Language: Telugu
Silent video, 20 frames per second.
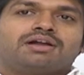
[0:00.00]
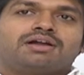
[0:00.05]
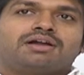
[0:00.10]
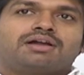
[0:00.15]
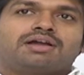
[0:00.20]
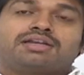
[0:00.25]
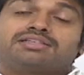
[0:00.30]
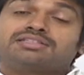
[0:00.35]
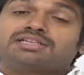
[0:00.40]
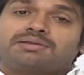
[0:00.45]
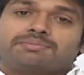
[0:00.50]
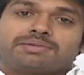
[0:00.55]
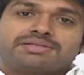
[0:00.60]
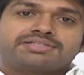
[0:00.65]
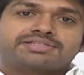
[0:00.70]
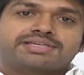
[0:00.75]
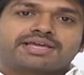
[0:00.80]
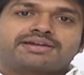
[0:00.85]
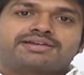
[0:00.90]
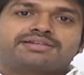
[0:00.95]
ఆయన చాలా
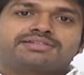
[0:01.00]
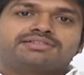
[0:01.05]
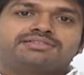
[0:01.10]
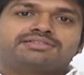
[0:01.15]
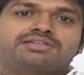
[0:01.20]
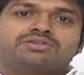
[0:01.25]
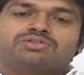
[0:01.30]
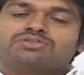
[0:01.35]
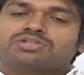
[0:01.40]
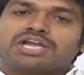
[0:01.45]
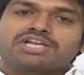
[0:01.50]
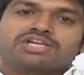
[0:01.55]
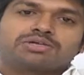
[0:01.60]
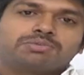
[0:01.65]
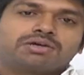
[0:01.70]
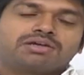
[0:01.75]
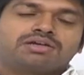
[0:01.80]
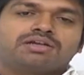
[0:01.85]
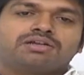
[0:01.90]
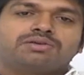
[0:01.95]
మంచి క్యారెక్టర్ చేశారు సాయి
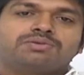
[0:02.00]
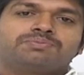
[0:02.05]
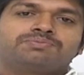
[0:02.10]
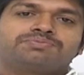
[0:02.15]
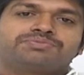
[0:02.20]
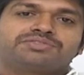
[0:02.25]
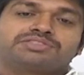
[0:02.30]
కుమార్ గారు